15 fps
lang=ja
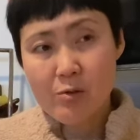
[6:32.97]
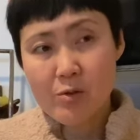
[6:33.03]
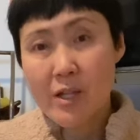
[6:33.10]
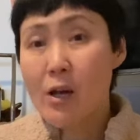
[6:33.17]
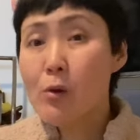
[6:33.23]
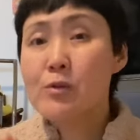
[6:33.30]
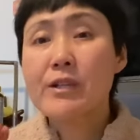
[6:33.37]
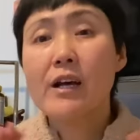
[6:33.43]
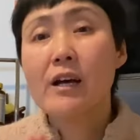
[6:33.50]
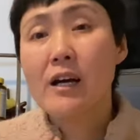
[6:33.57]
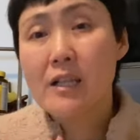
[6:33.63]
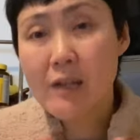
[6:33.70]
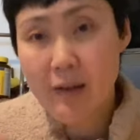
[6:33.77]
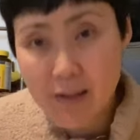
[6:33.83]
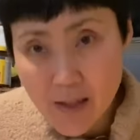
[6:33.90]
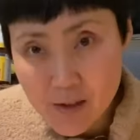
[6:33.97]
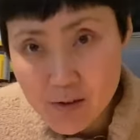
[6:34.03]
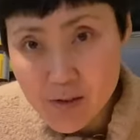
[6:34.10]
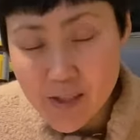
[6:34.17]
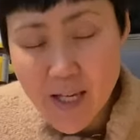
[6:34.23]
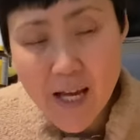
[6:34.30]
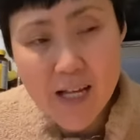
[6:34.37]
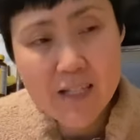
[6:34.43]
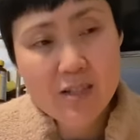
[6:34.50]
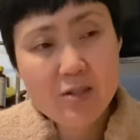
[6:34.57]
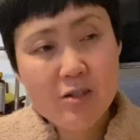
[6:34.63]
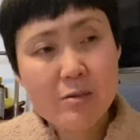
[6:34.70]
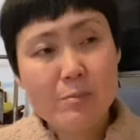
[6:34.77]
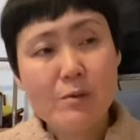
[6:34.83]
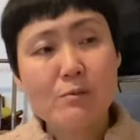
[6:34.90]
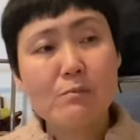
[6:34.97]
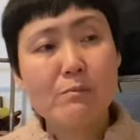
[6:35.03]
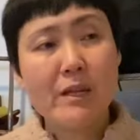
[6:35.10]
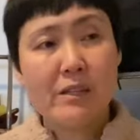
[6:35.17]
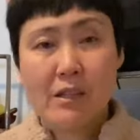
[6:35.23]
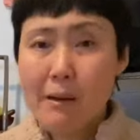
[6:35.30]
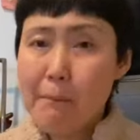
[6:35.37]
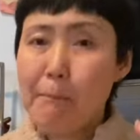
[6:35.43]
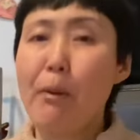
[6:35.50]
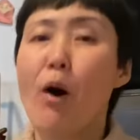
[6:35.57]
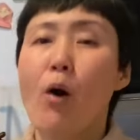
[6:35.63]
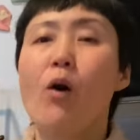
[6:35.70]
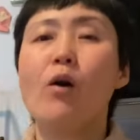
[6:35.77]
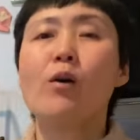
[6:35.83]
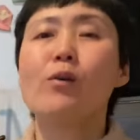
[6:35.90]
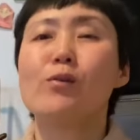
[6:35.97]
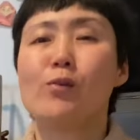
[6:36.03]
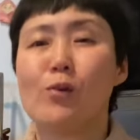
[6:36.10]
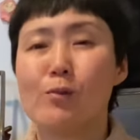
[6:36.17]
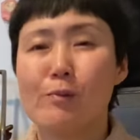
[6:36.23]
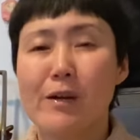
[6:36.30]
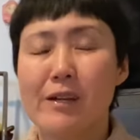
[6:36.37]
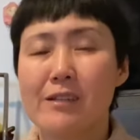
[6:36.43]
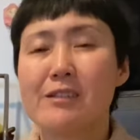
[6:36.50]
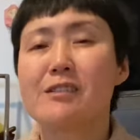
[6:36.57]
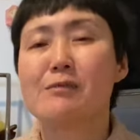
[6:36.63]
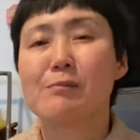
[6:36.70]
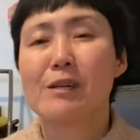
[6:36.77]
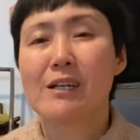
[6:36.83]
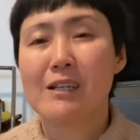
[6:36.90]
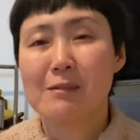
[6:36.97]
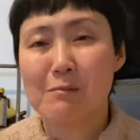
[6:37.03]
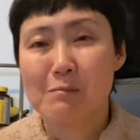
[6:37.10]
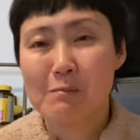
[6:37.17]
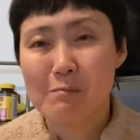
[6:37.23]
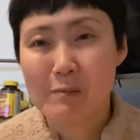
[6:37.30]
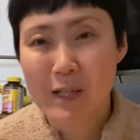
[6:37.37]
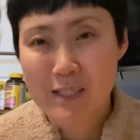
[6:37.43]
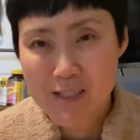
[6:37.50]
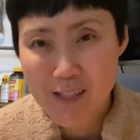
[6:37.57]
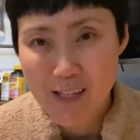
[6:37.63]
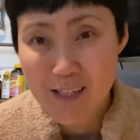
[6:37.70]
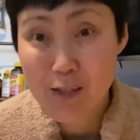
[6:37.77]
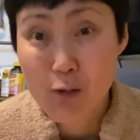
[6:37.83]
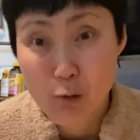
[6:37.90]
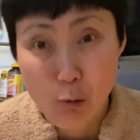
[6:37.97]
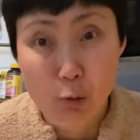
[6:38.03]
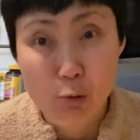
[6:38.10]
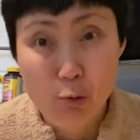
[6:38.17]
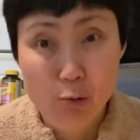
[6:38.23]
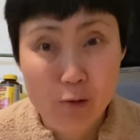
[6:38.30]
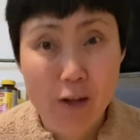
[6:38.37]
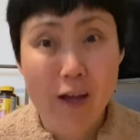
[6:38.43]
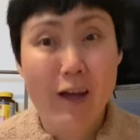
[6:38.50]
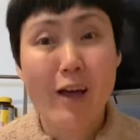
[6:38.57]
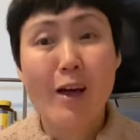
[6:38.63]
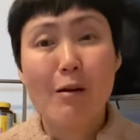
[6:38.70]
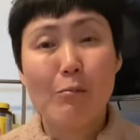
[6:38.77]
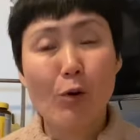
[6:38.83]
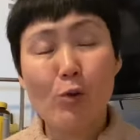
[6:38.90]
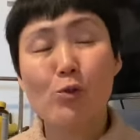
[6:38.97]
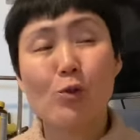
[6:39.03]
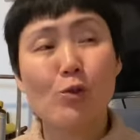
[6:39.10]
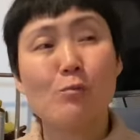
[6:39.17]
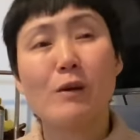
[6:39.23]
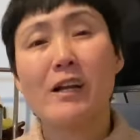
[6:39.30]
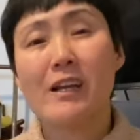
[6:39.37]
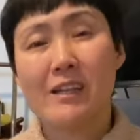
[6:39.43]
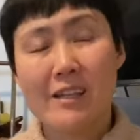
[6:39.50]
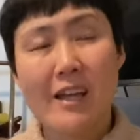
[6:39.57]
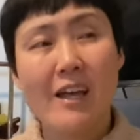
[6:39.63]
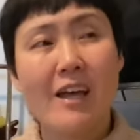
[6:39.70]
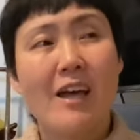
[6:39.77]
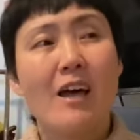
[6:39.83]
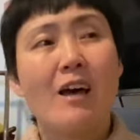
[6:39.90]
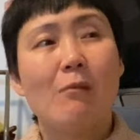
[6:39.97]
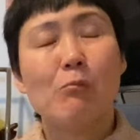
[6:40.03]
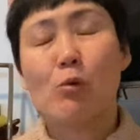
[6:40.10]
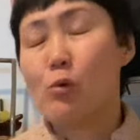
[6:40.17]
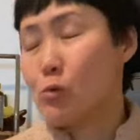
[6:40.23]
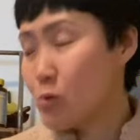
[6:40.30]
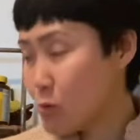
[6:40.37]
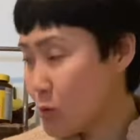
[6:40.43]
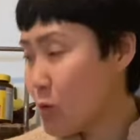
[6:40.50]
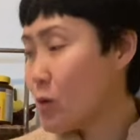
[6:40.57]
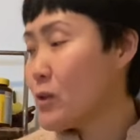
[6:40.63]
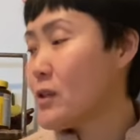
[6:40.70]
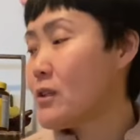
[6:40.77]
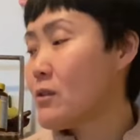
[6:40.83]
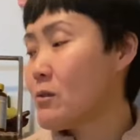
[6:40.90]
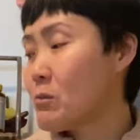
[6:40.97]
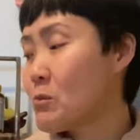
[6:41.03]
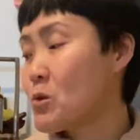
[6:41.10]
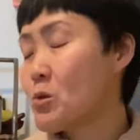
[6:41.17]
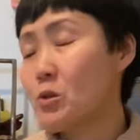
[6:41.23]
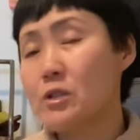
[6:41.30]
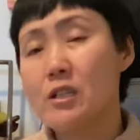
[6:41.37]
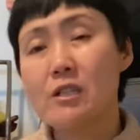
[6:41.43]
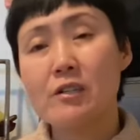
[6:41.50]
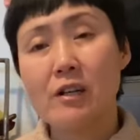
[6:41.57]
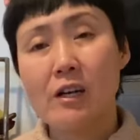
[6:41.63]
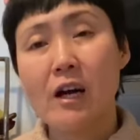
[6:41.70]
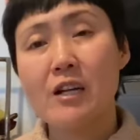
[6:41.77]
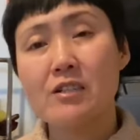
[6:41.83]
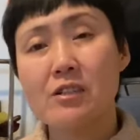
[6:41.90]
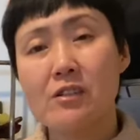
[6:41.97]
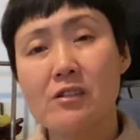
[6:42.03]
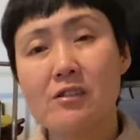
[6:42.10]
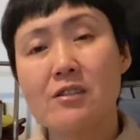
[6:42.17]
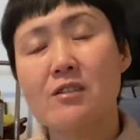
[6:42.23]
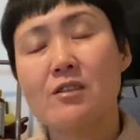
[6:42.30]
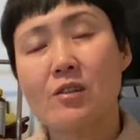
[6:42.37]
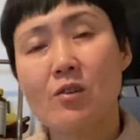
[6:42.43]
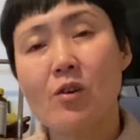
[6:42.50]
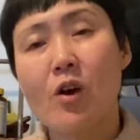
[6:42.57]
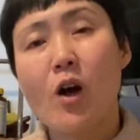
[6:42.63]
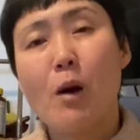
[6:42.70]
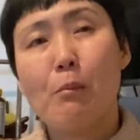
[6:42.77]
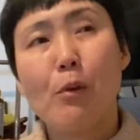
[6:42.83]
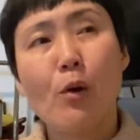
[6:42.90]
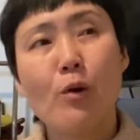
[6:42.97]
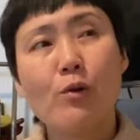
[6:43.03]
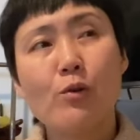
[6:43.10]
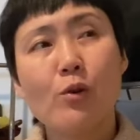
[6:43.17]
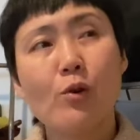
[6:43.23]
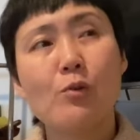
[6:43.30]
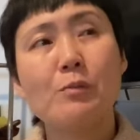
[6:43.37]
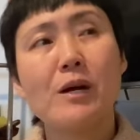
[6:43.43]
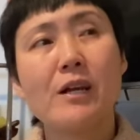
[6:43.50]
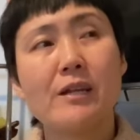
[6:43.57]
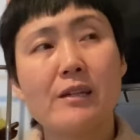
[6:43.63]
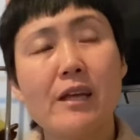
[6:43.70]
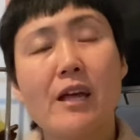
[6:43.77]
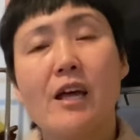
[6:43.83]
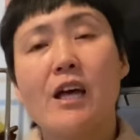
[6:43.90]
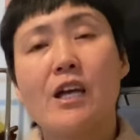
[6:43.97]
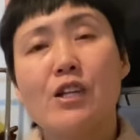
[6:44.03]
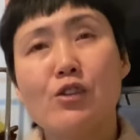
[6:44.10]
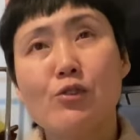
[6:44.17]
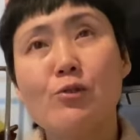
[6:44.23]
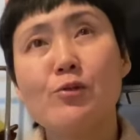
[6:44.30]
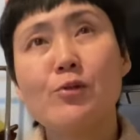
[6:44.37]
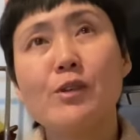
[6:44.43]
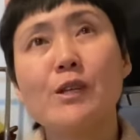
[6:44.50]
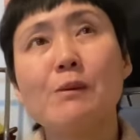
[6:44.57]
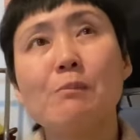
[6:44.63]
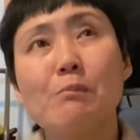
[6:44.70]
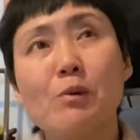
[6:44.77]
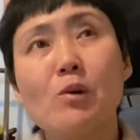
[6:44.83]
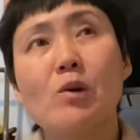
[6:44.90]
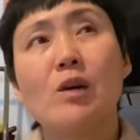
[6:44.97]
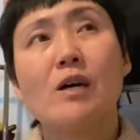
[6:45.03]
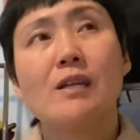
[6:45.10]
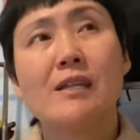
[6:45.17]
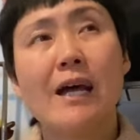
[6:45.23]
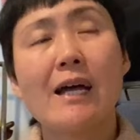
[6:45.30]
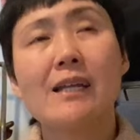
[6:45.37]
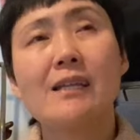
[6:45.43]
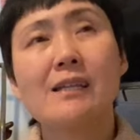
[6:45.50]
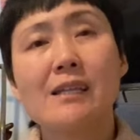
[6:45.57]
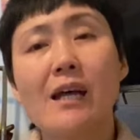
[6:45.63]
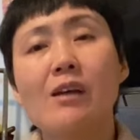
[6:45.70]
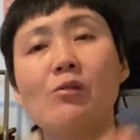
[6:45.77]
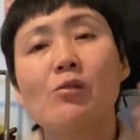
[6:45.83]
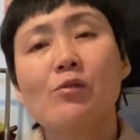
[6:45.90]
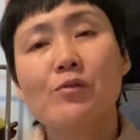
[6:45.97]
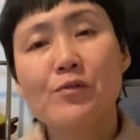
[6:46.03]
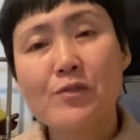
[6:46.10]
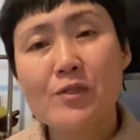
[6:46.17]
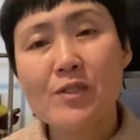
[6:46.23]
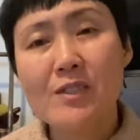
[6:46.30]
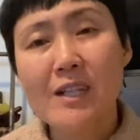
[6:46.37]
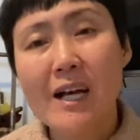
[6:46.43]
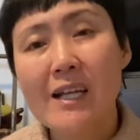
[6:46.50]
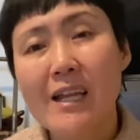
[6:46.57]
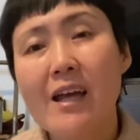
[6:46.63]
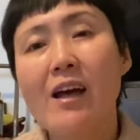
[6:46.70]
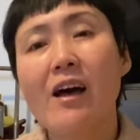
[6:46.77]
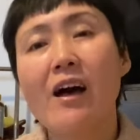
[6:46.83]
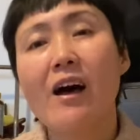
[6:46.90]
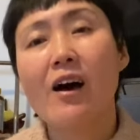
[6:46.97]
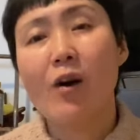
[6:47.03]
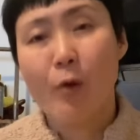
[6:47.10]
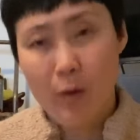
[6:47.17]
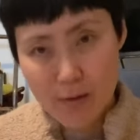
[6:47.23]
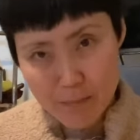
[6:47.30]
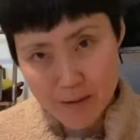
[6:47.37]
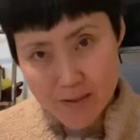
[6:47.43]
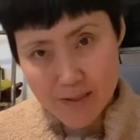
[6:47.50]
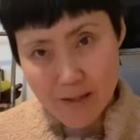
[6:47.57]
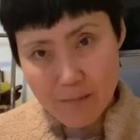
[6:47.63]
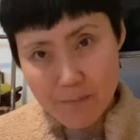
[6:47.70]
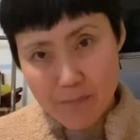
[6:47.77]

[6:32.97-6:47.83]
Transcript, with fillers: 帝王切開ではなく経腟分娩でポーンと生まれてしまいましていいことよねポンと生まれてもう本当に息子ちゃんには感謝なんですけどポンと生まれて入院もたったの2日で終わりました